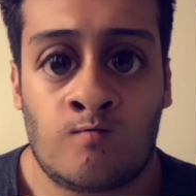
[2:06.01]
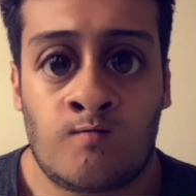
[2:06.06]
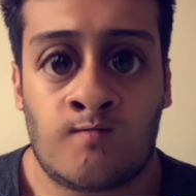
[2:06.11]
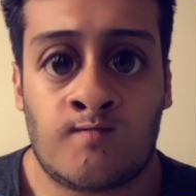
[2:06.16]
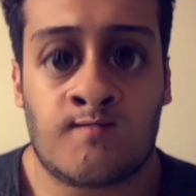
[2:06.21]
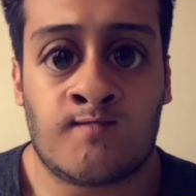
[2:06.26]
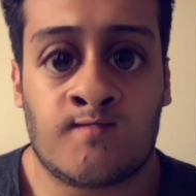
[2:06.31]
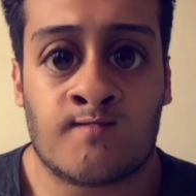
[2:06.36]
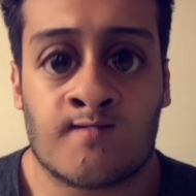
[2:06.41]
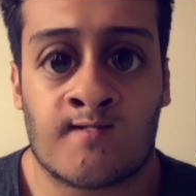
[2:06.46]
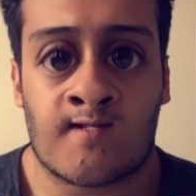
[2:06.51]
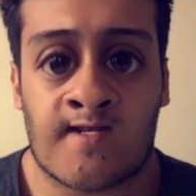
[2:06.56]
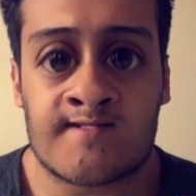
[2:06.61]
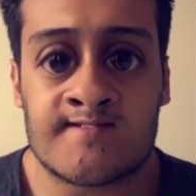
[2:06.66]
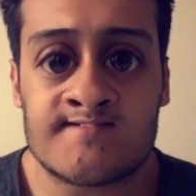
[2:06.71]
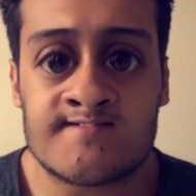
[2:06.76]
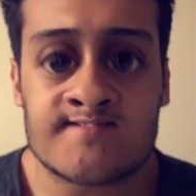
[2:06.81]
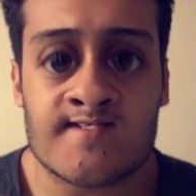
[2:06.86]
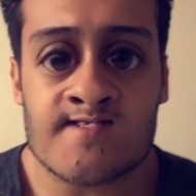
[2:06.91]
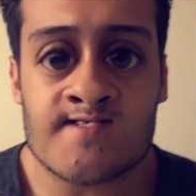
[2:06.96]
Y
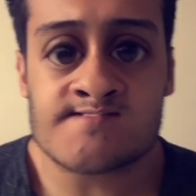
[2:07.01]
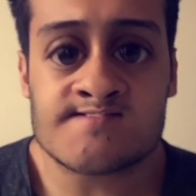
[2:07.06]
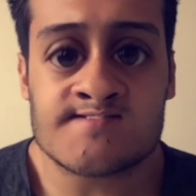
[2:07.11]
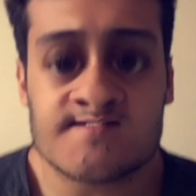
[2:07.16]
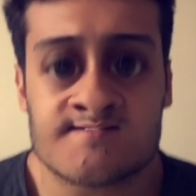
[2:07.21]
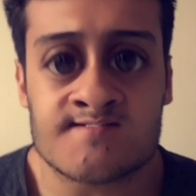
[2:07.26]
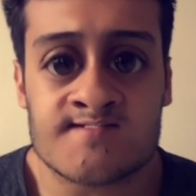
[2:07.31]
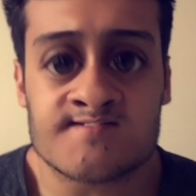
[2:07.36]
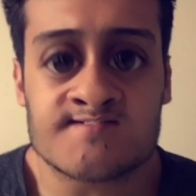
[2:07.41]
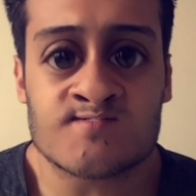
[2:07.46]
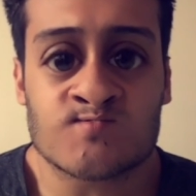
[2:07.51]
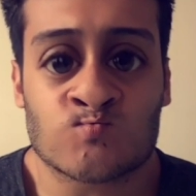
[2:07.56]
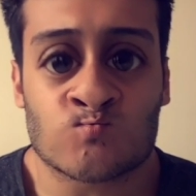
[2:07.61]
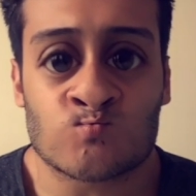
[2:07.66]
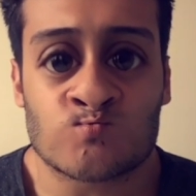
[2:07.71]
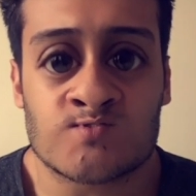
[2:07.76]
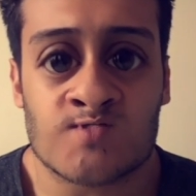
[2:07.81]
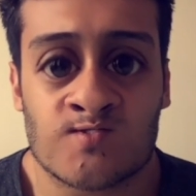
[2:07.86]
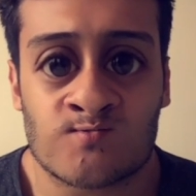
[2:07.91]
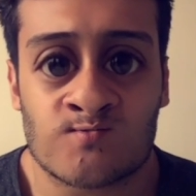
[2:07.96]
Larisa, si estás
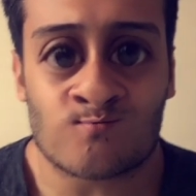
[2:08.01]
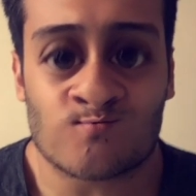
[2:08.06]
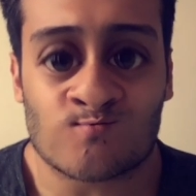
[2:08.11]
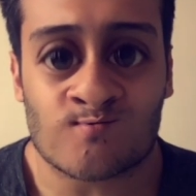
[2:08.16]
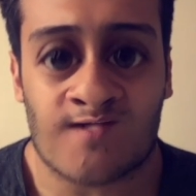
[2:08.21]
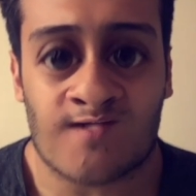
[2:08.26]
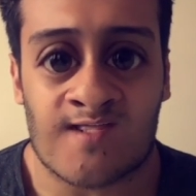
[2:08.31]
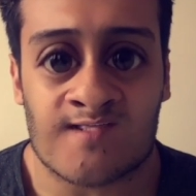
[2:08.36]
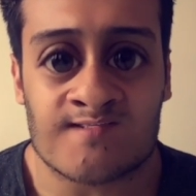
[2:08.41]
escuchando,